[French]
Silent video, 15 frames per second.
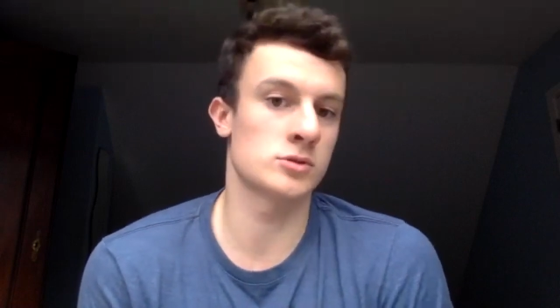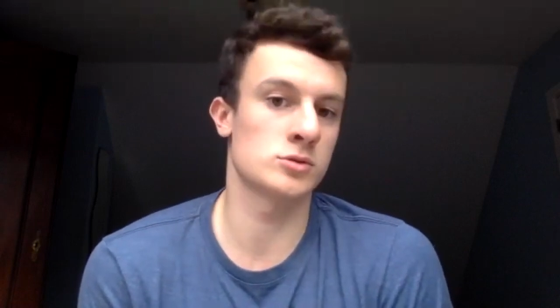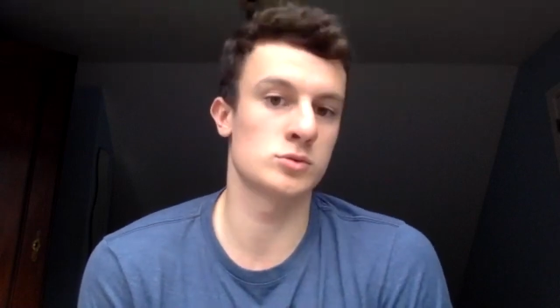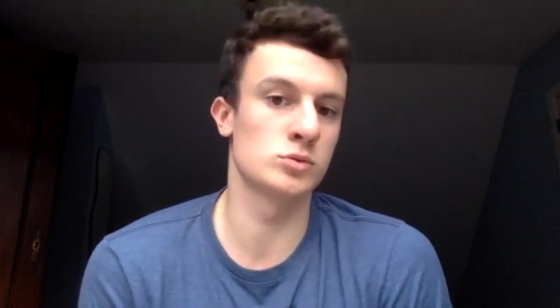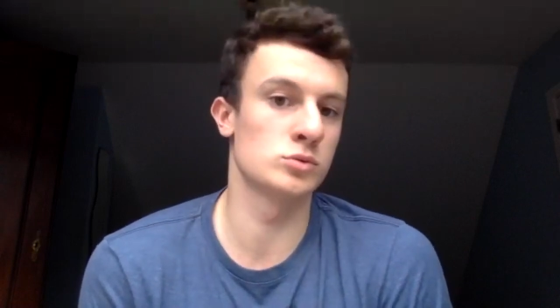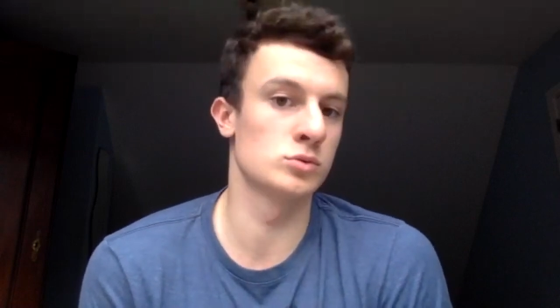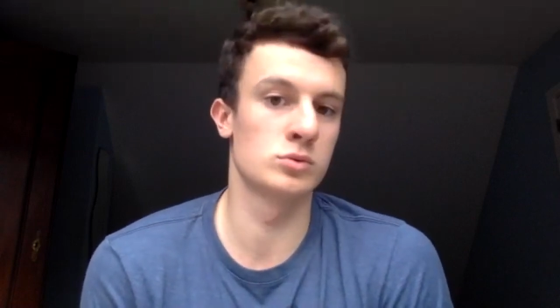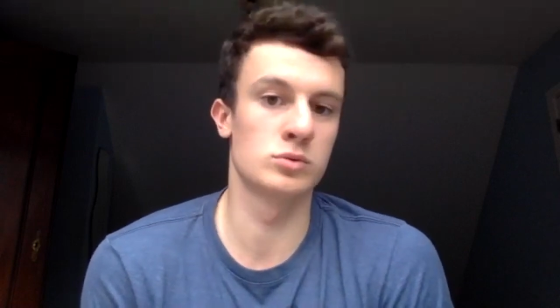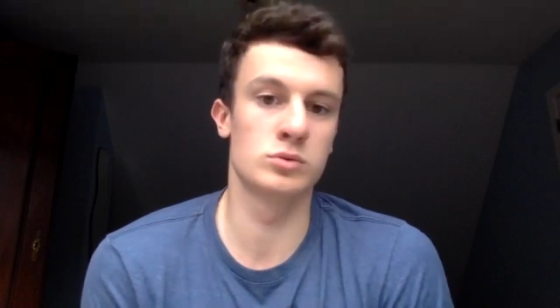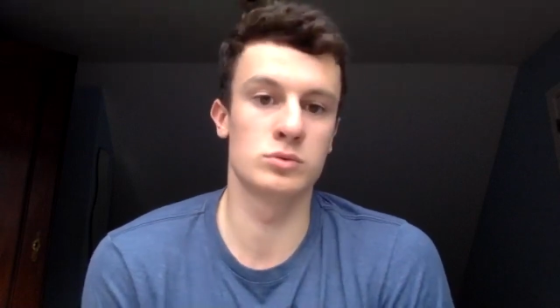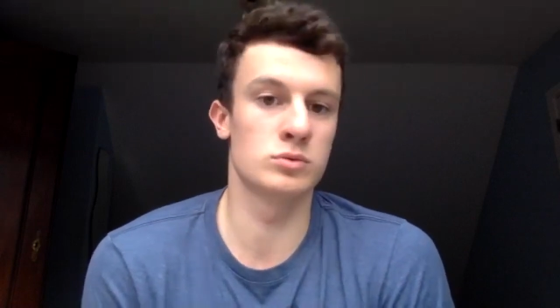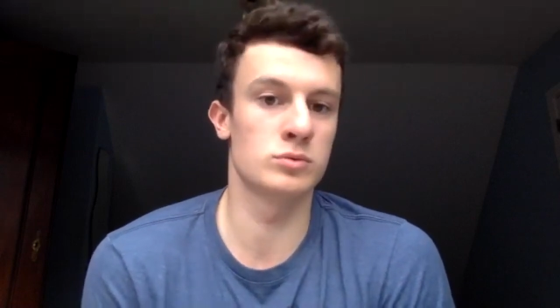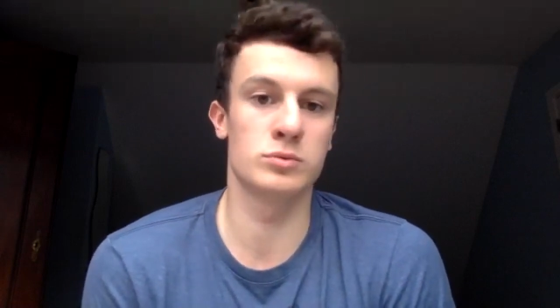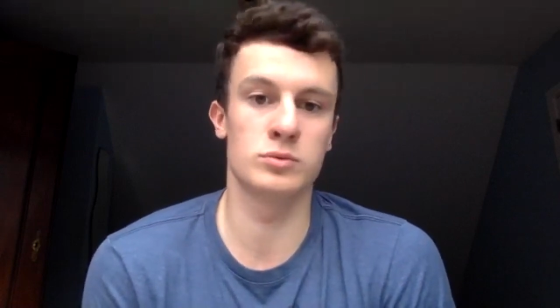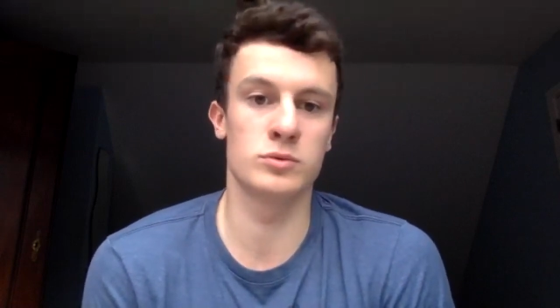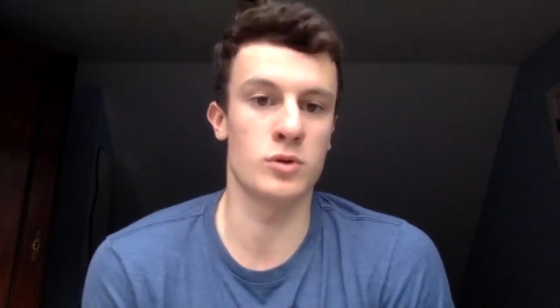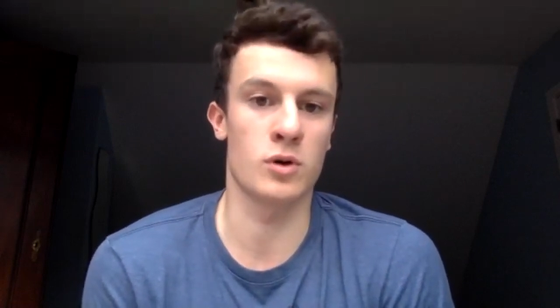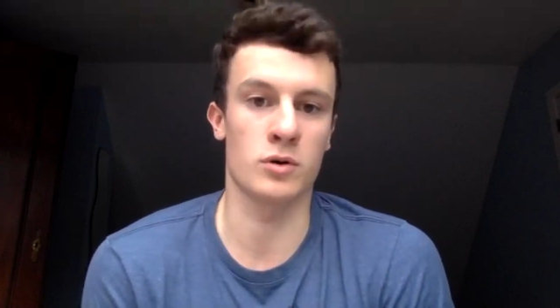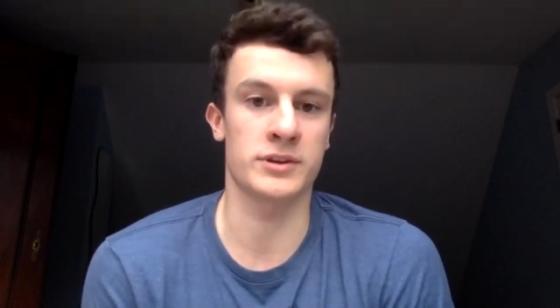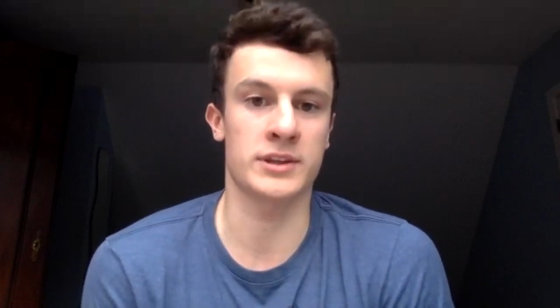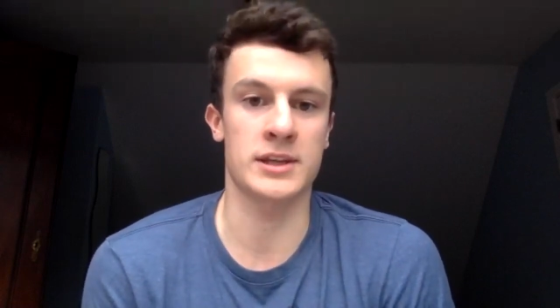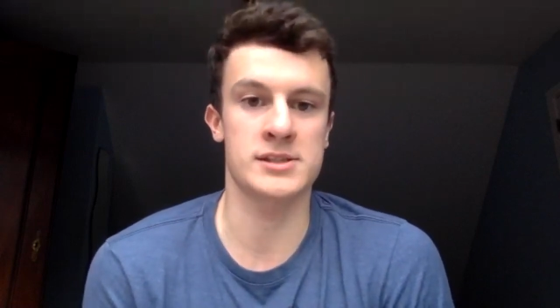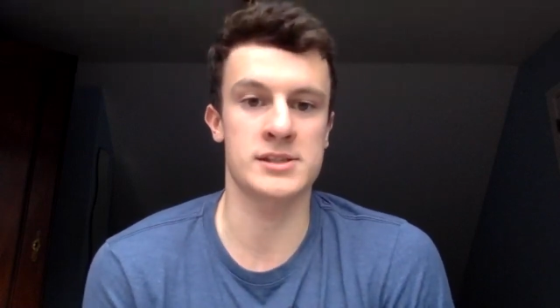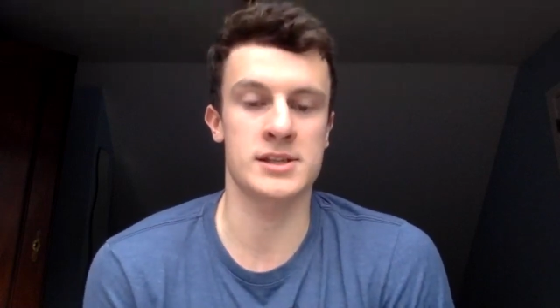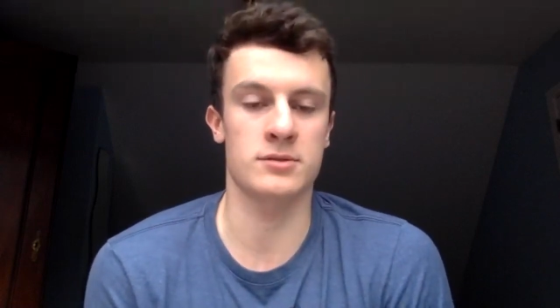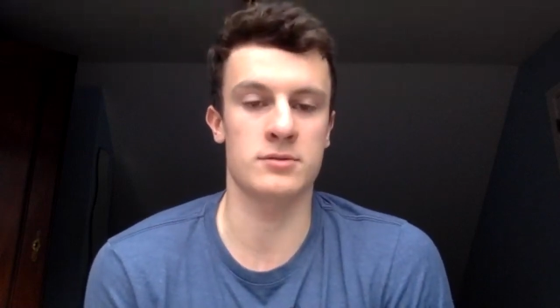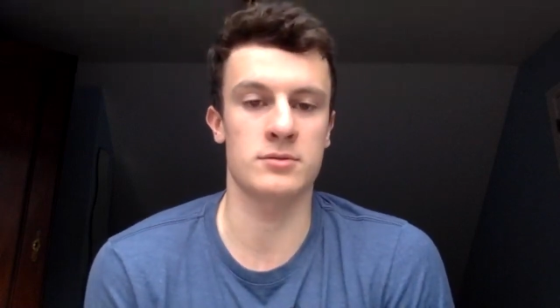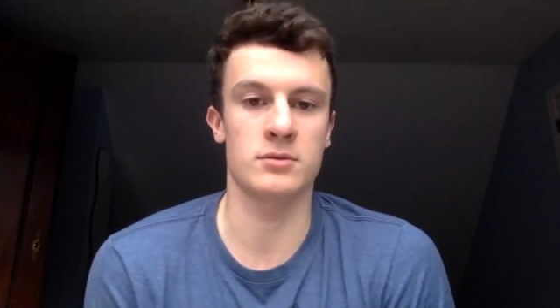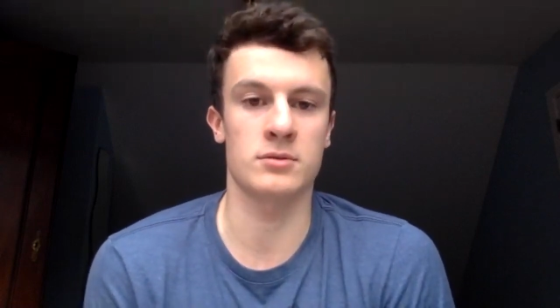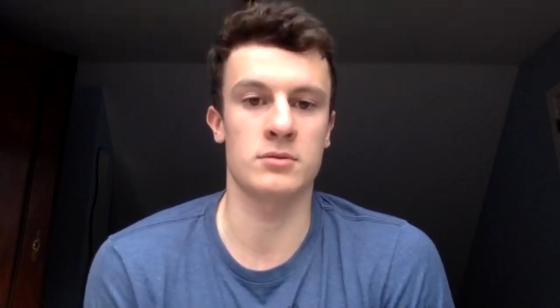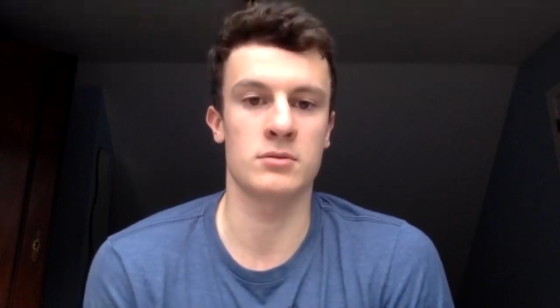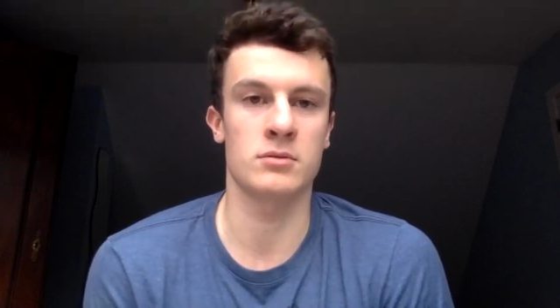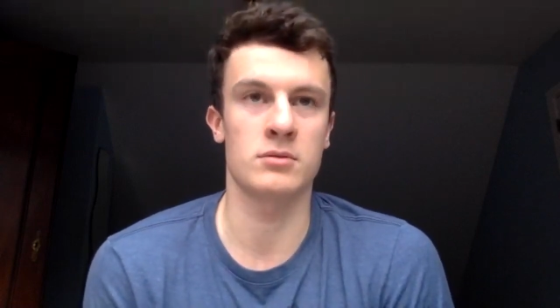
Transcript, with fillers: Ou non, tu as ça de.